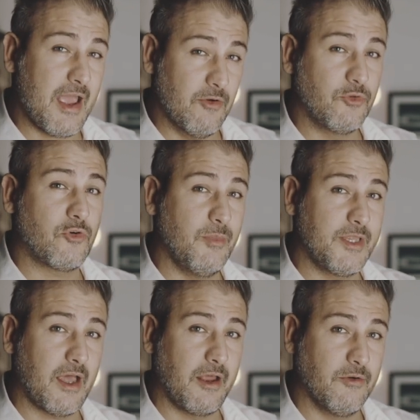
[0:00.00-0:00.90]
è un
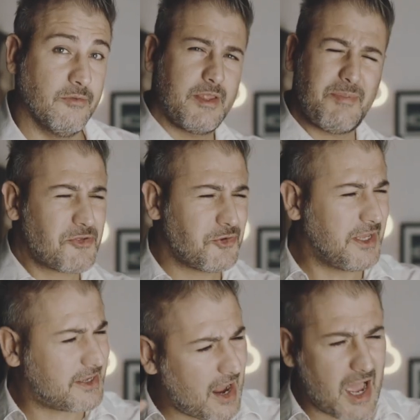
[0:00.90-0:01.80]
documentario. Ti piacciono i
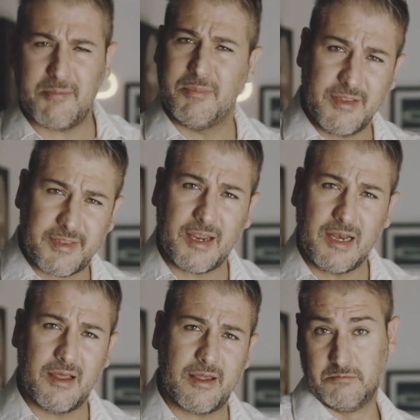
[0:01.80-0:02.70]
crime, i
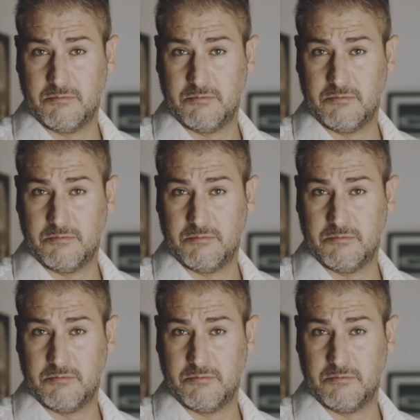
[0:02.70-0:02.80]
thriller?